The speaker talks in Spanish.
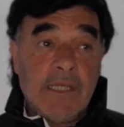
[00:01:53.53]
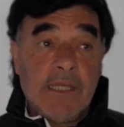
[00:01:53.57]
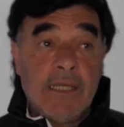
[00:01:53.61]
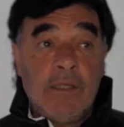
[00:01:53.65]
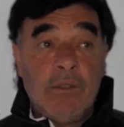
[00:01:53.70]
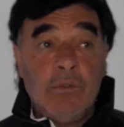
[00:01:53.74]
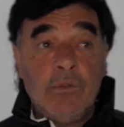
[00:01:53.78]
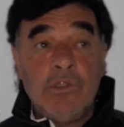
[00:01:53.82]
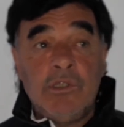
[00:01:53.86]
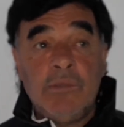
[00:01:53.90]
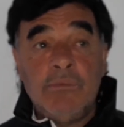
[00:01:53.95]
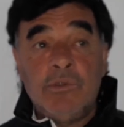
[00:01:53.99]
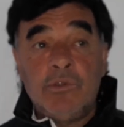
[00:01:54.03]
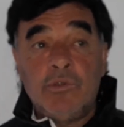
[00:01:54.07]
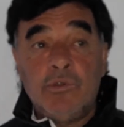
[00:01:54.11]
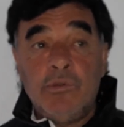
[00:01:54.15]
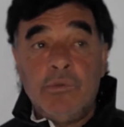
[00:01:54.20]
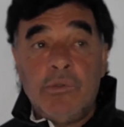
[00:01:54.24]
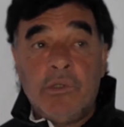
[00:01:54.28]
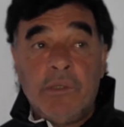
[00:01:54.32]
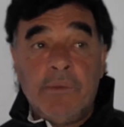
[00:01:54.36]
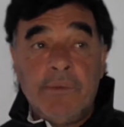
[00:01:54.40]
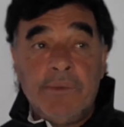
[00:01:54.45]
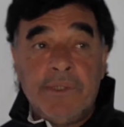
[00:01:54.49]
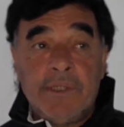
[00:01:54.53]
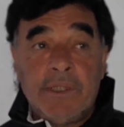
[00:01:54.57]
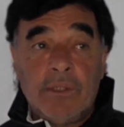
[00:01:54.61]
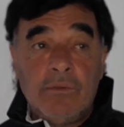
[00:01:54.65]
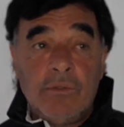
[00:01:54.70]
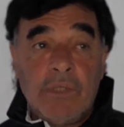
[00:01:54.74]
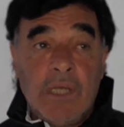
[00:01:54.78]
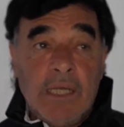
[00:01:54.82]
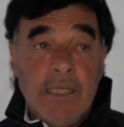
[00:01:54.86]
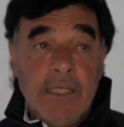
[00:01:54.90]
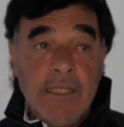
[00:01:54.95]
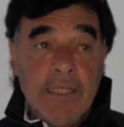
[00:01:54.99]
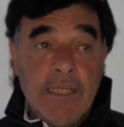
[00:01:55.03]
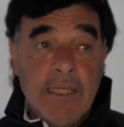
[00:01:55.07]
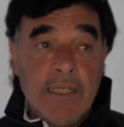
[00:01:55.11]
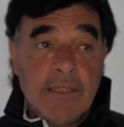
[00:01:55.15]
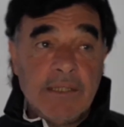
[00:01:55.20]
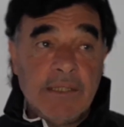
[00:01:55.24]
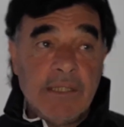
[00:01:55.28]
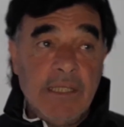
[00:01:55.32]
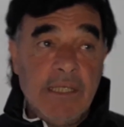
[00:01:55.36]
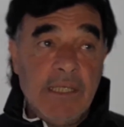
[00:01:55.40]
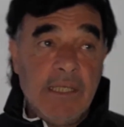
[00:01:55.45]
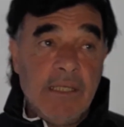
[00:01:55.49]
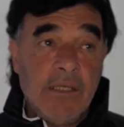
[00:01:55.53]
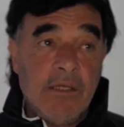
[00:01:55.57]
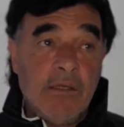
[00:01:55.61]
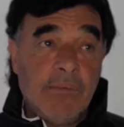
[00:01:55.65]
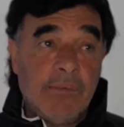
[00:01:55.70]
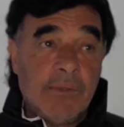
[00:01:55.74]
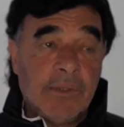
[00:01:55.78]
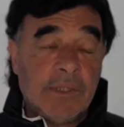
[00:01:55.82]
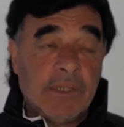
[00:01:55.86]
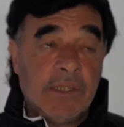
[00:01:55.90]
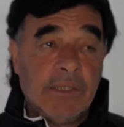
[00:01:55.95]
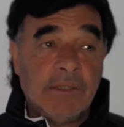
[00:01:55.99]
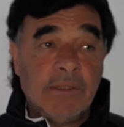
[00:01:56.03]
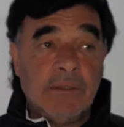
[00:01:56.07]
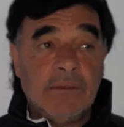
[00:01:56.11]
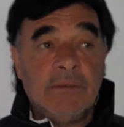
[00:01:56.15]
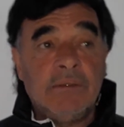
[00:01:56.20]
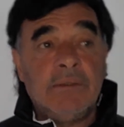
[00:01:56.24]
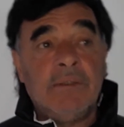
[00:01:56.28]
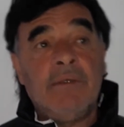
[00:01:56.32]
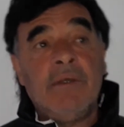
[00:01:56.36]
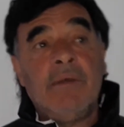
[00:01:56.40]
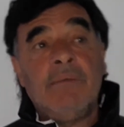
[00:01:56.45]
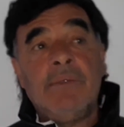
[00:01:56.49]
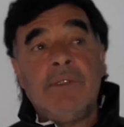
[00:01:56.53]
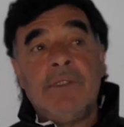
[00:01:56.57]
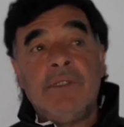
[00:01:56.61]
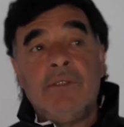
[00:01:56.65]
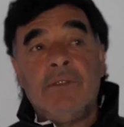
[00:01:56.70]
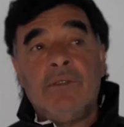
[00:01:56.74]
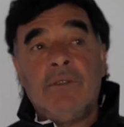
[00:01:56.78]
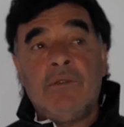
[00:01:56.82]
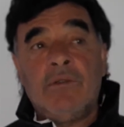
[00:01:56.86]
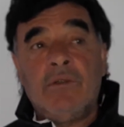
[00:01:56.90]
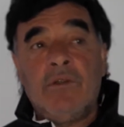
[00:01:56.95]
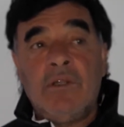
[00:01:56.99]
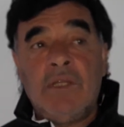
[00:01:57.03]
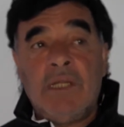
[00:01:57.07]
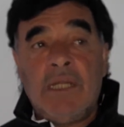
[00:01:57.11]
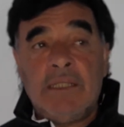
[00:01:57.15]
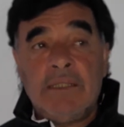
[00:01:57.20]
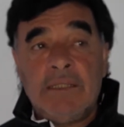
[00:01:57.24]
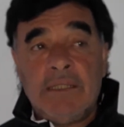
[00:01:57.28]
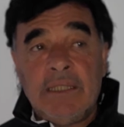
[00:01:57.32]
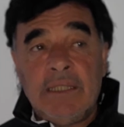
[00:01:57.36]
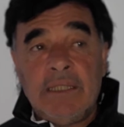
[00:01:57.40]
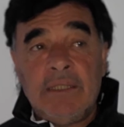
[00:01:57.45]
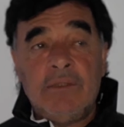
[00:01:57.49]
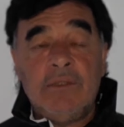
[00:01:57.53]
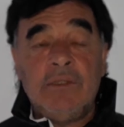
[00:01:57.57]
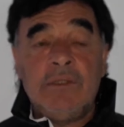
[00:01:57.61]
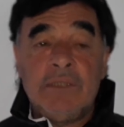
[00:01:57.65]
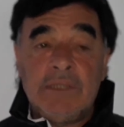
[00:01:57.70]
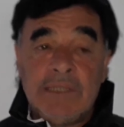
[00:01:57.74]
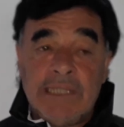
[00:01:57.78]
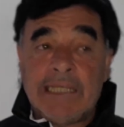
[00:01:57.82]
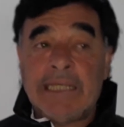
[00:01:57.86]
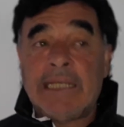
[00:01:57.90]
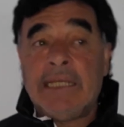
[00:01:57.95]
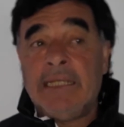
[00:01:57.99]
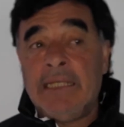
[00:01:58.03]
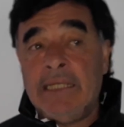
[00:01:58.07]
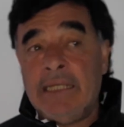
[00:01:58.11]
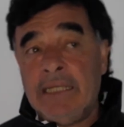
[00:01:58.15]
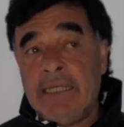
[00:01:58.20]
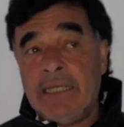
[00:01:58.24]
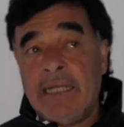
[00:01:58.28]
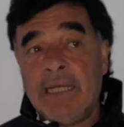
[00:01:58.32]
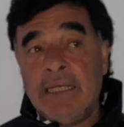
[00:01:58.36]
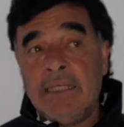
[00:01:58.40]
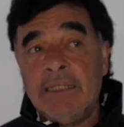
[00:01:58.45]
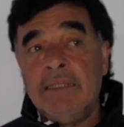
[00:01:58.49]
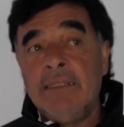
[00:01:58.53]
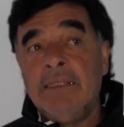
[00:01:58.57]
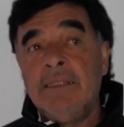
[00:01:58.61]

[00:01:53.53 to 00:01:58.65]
que a lo último tuvimos que meter una línea de cinco, porque yo no había metido los delanteros y te generan.